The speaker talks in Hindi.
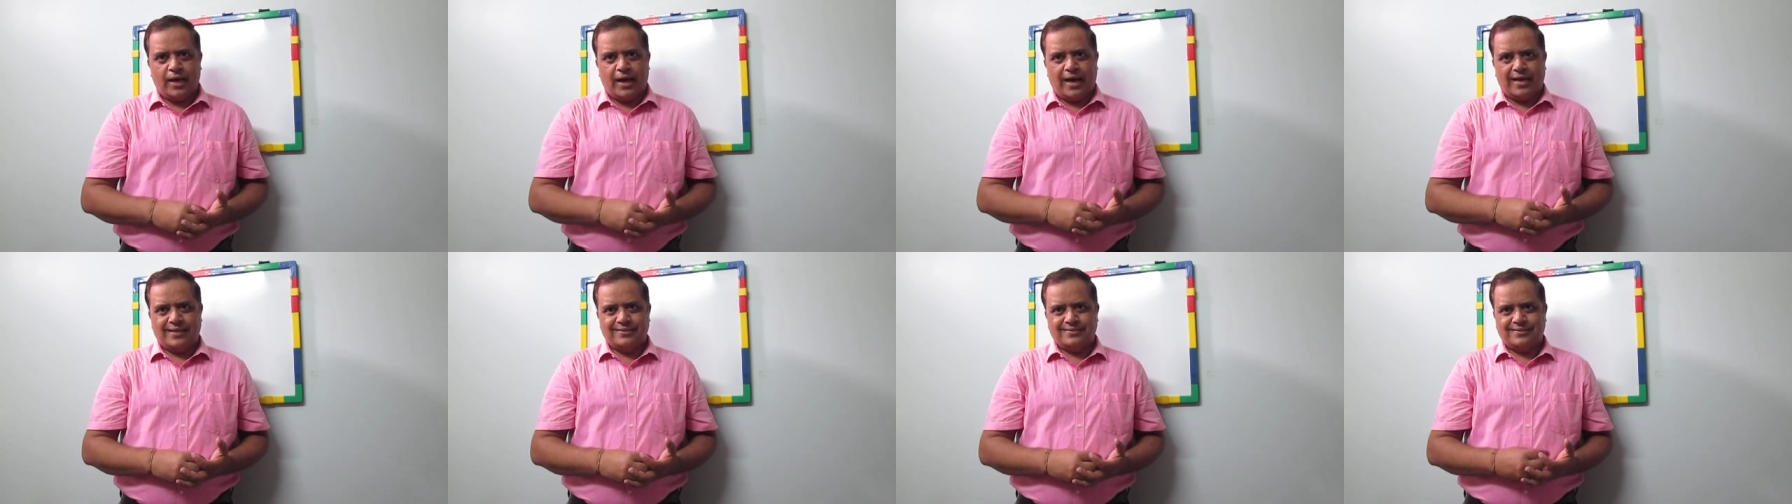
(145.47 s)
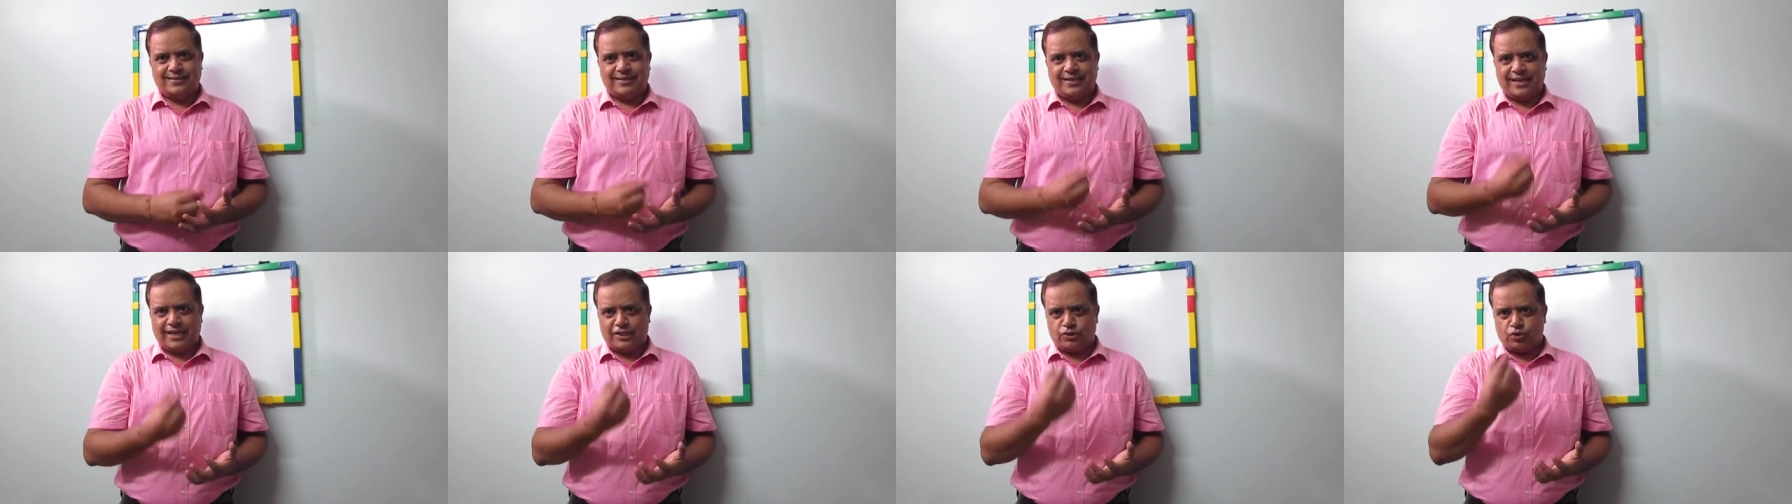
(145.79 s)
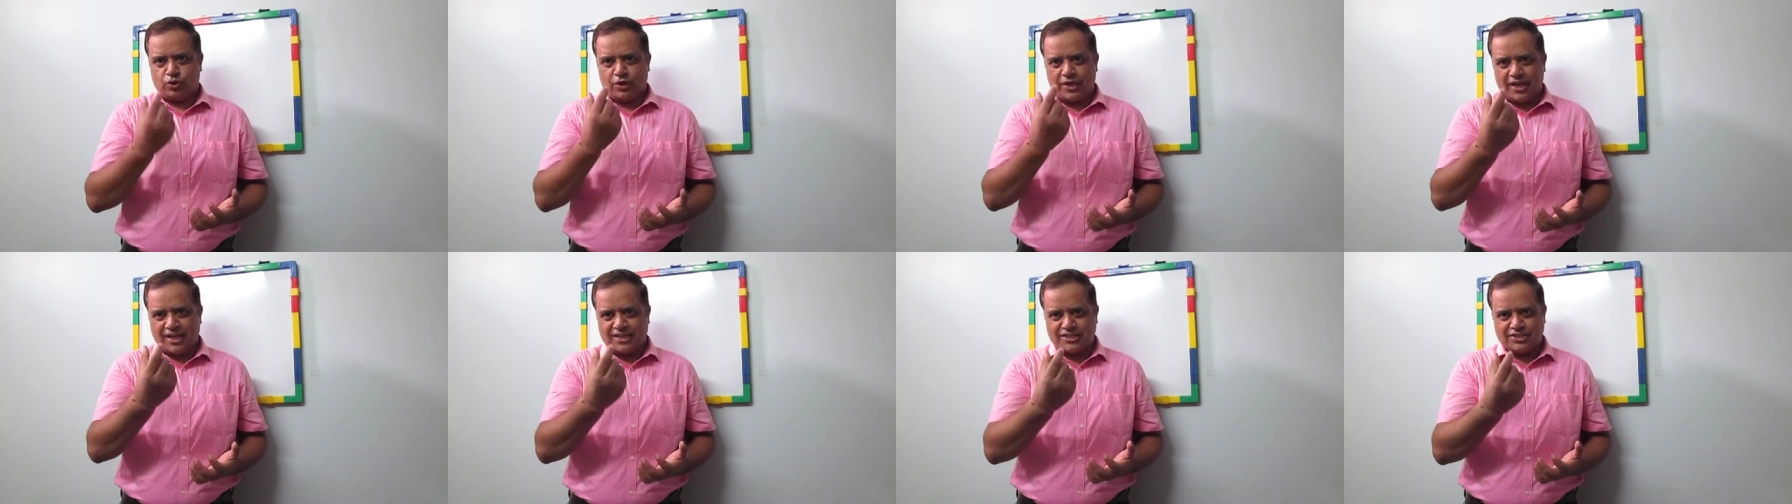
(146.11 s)
आंसर या तो
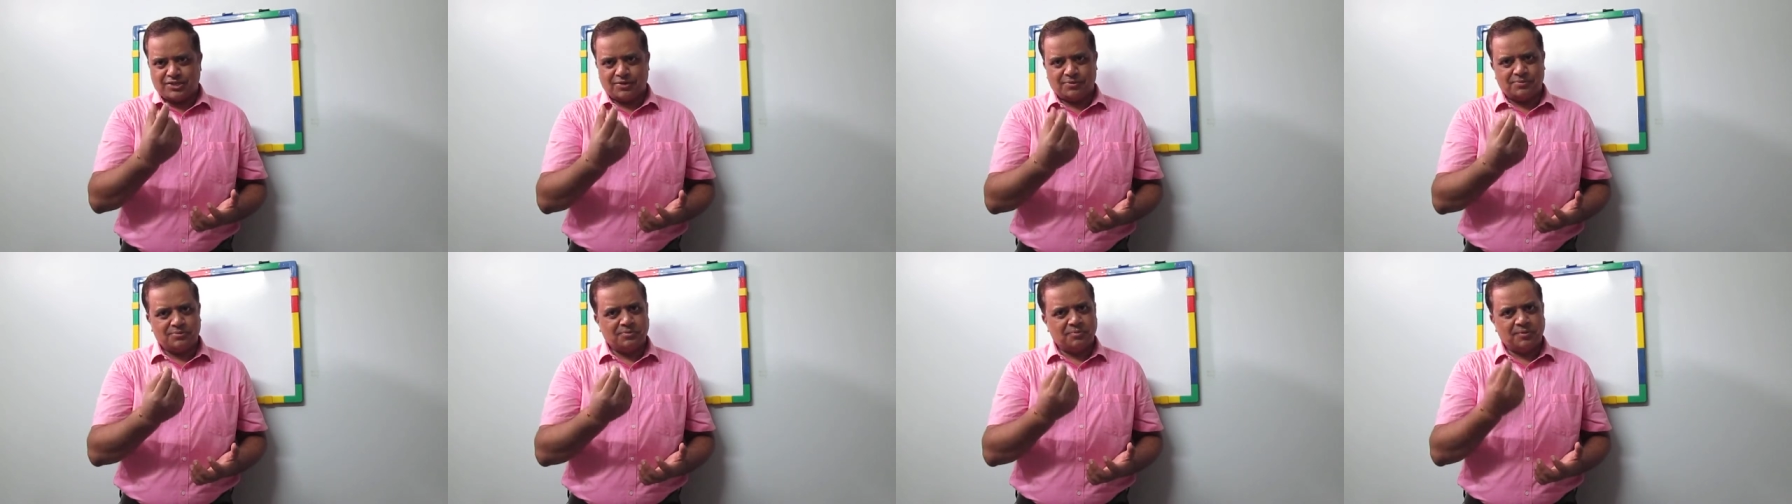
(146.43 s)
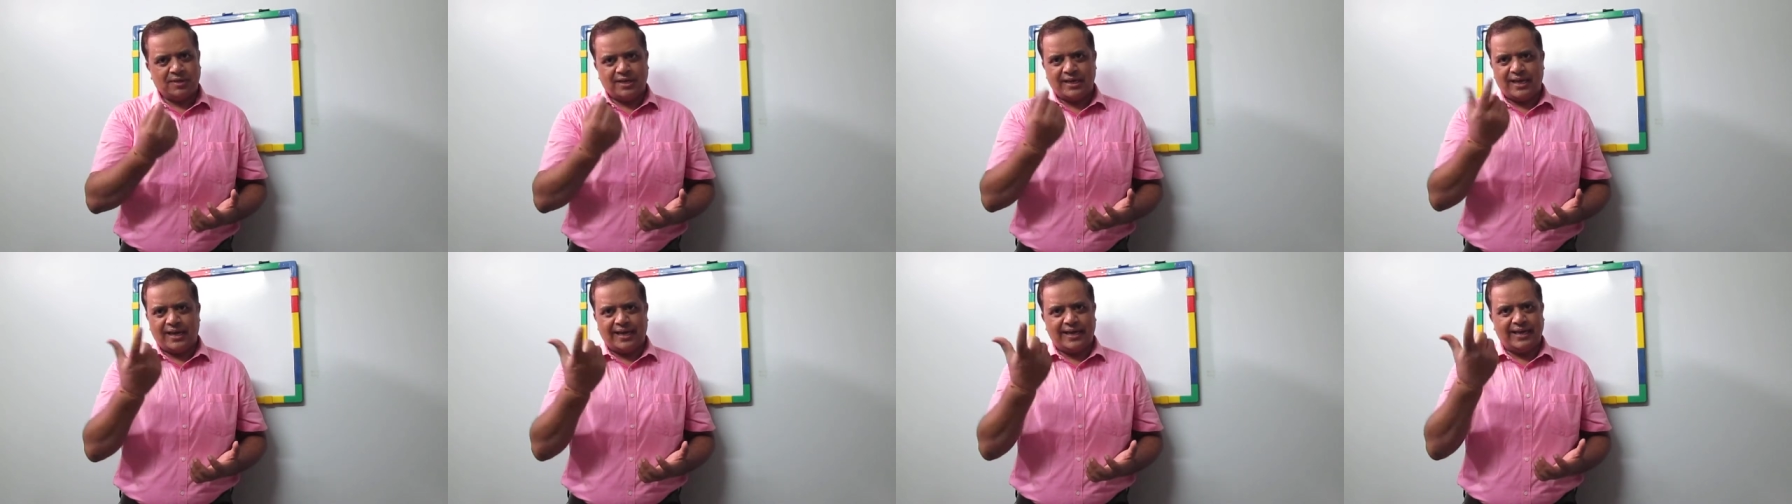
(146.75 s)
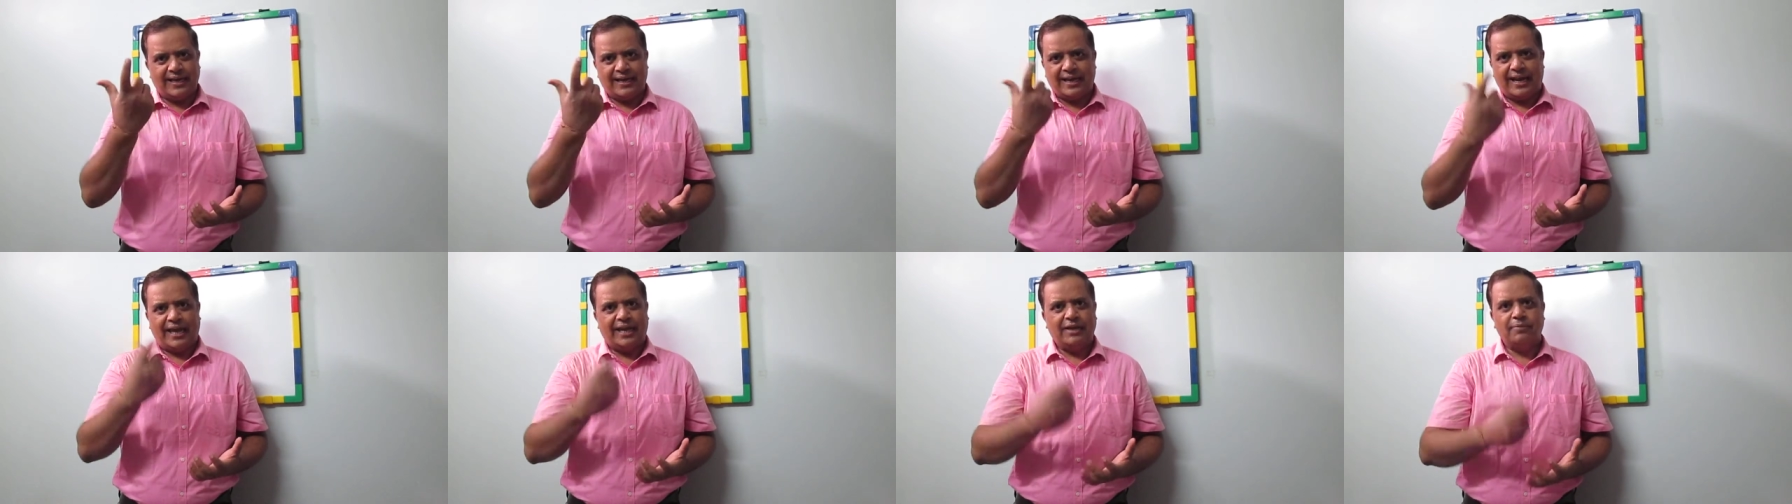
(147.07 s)
एक शब्द में या
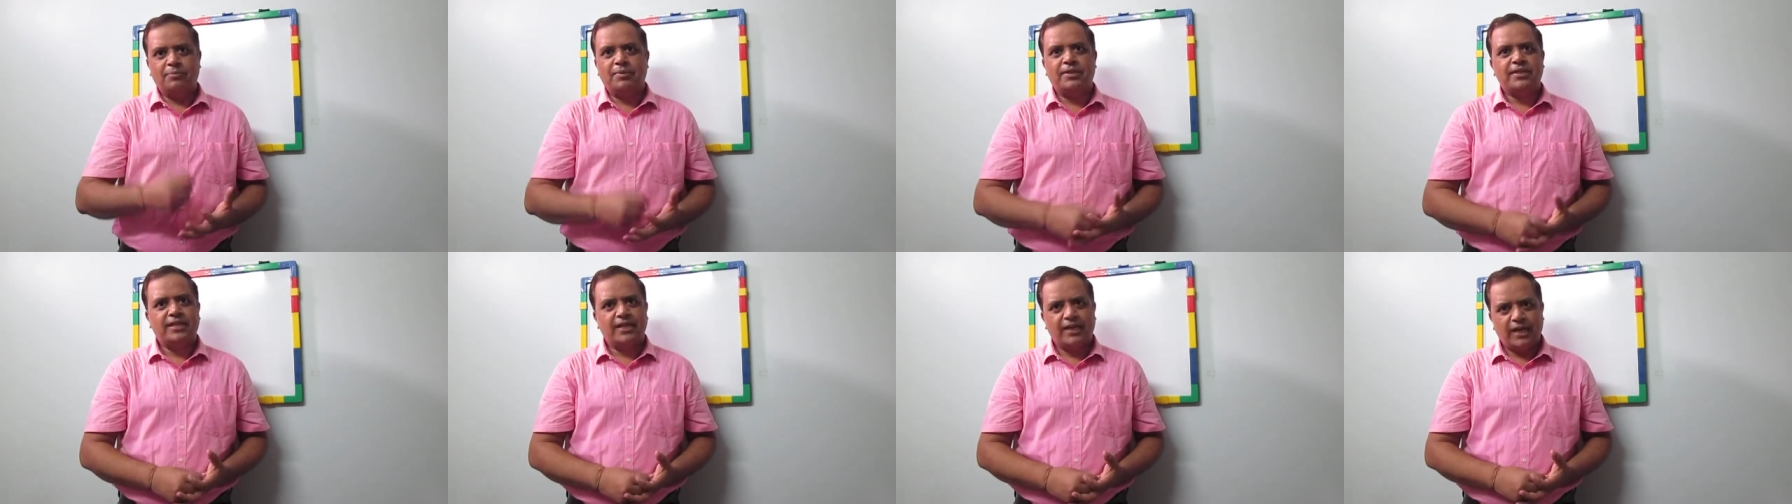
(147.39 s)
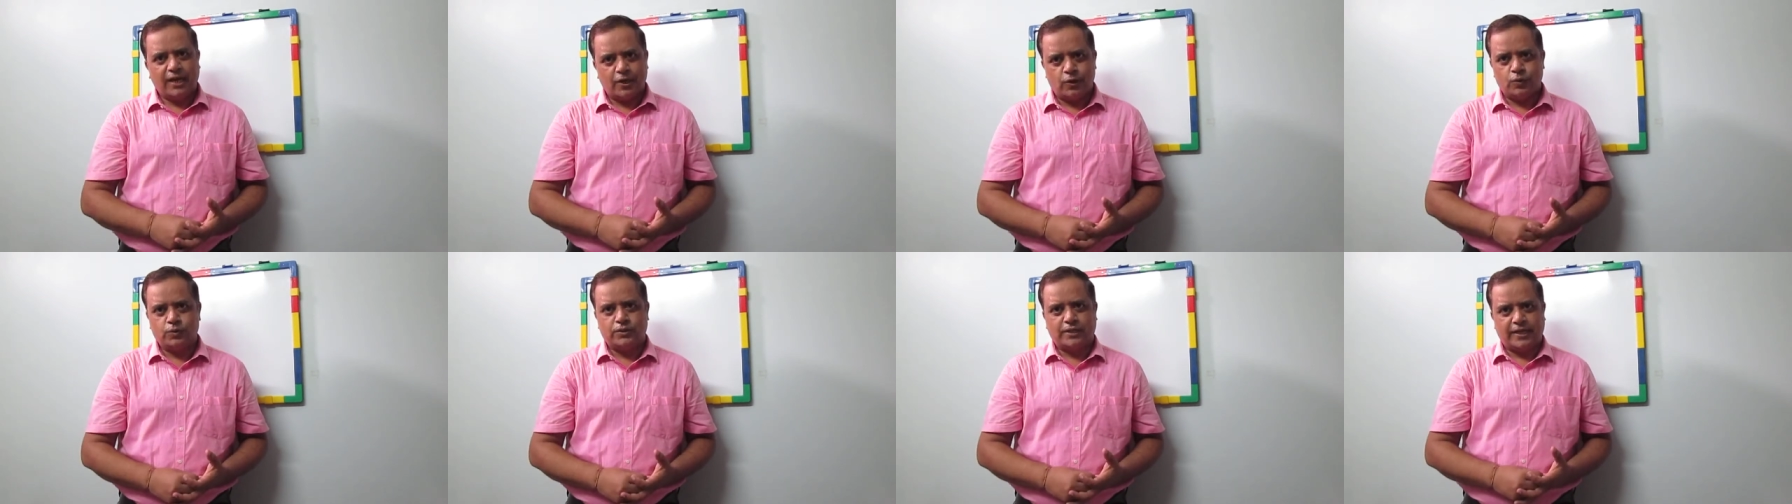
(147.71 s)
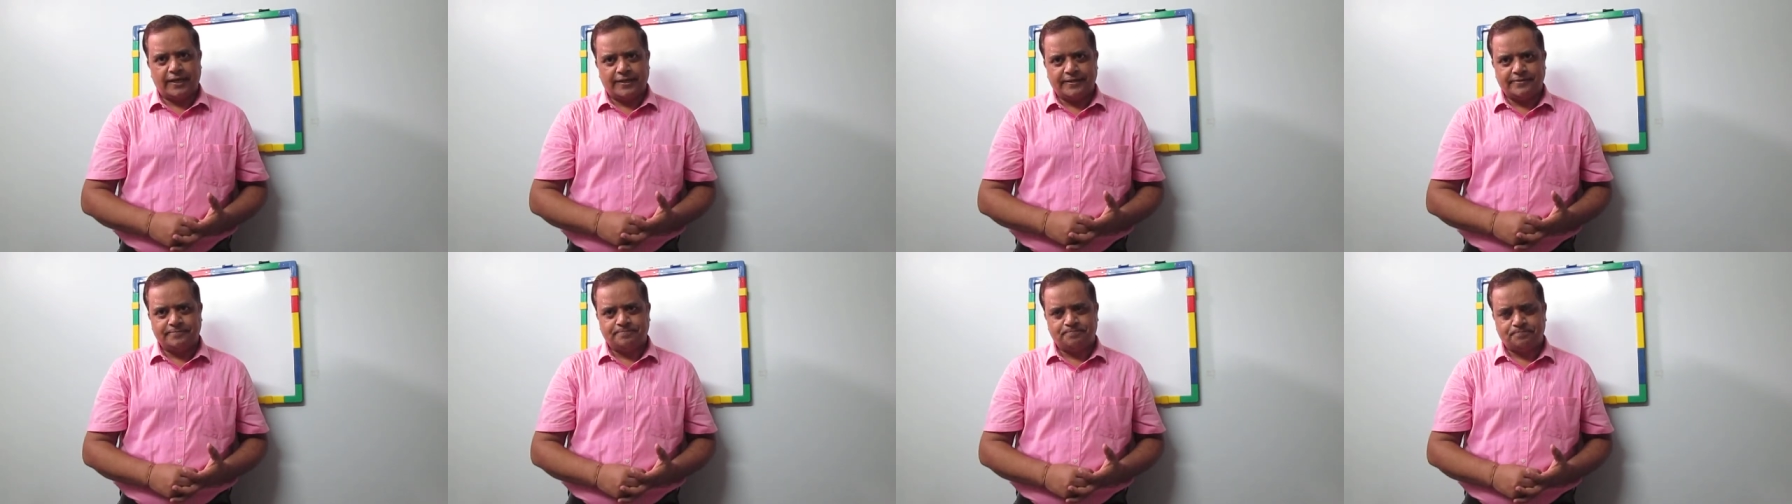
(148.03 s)
एक लाइन में देना होता
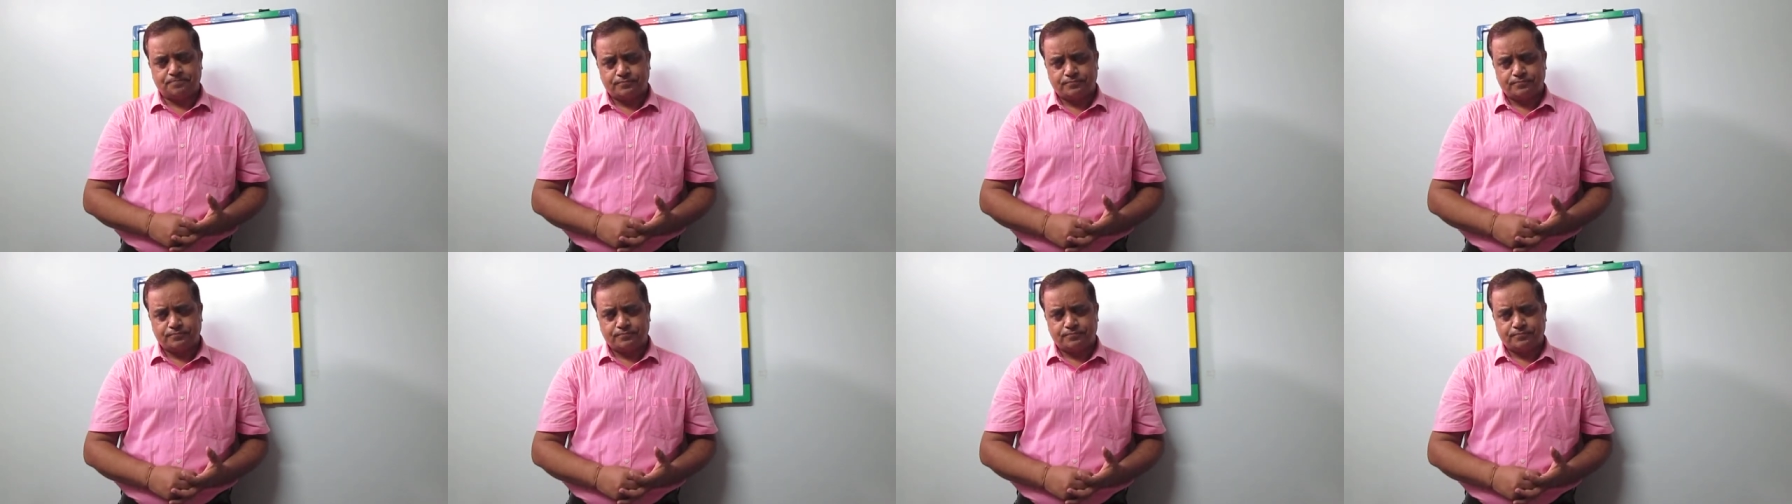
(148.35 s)
है